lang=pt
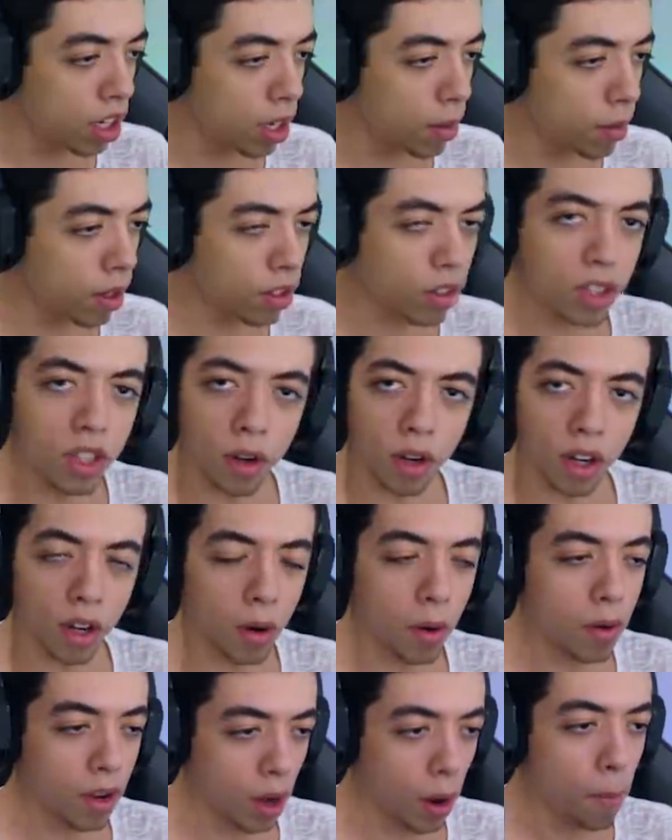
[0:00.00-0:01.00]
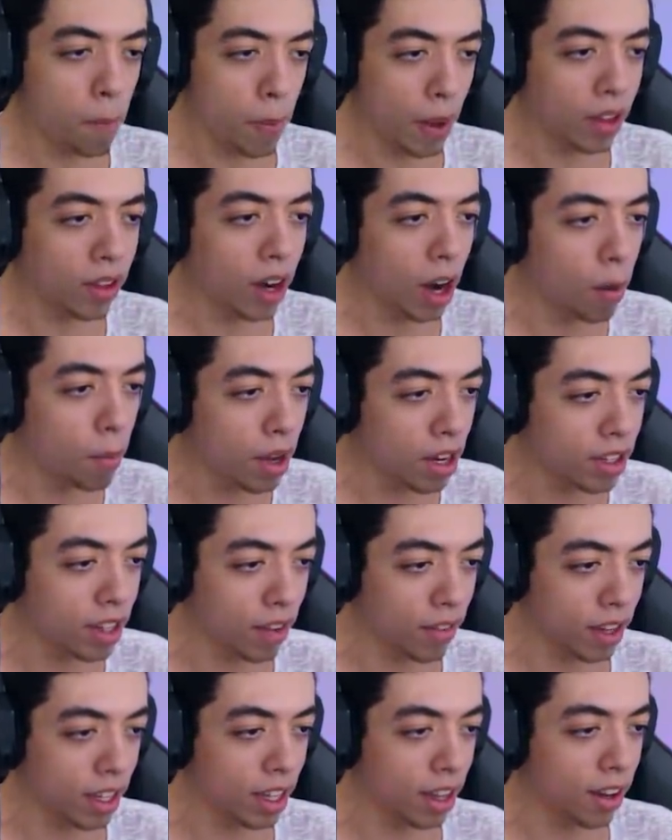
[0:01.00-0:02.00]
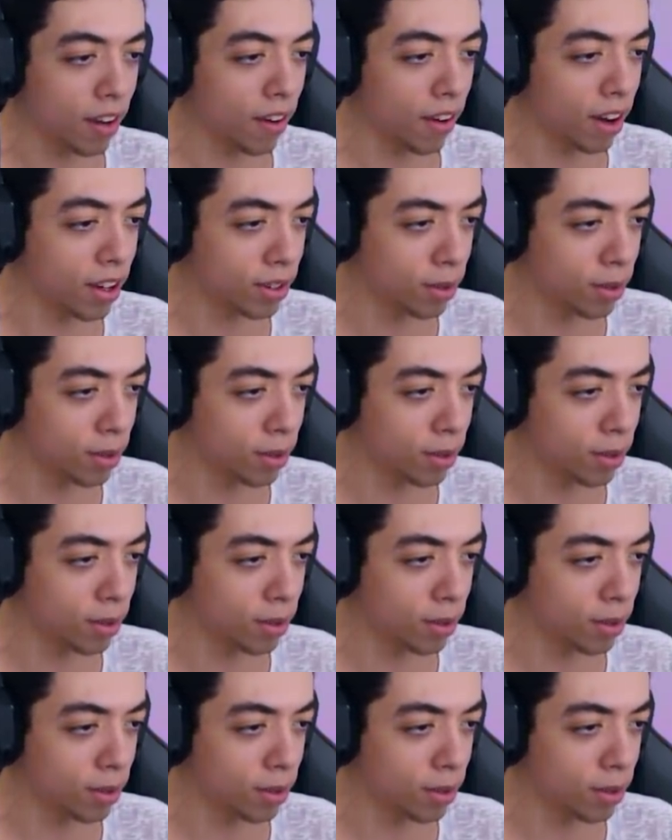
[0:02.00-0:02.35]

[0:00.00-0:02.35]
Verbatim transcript: por causa que eu tinha... o Pedro realmente estava aqui, agora